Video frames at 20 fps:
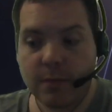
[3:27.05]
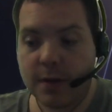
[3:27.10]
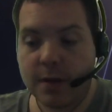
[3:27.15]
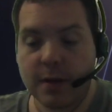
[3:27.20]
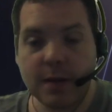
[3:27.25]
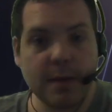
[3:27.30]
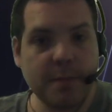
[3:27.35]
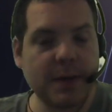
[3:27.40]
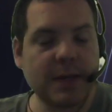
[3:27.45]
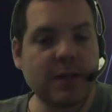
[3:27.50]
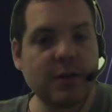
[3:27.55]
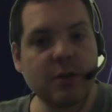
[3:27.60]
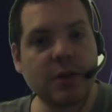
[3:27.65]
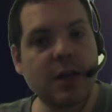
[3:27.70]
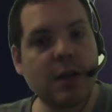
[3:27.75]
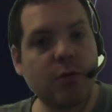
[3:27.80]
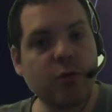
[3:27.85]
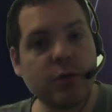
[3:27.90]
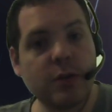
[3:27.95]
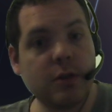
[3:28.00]
des personnes
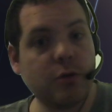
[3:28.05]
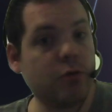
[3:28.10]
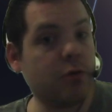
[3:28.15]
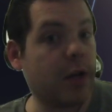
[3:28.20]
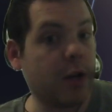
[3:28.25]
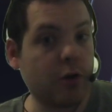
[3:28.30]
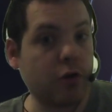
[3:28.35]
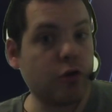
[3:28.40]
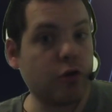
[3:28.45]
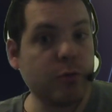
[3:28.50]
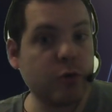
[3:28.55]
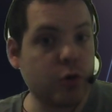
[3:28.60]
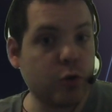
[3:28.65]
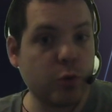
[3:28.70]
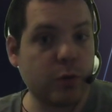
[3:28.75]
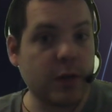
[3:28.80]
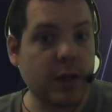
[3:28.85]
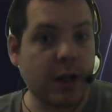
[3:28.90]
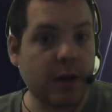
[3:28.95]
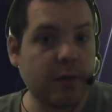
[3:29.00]
qui continuent d'ailleurs de me
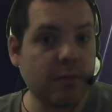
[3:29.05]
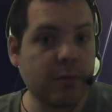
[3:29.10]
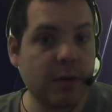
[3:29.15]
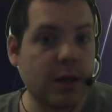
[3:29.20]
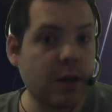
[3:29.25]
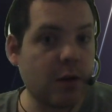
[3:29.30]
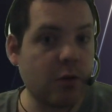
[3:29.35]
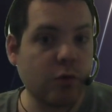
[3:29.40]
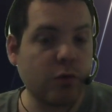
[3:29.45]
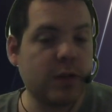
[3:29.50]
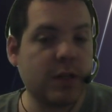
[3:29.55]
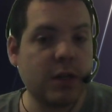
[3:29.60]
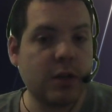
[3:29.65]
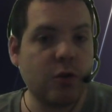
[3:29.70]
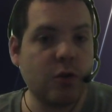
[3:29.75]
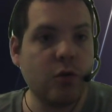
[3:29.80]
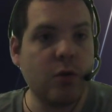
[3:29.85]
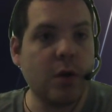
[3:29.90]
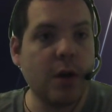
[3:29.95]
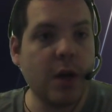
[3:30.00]
soutenir, qui continuent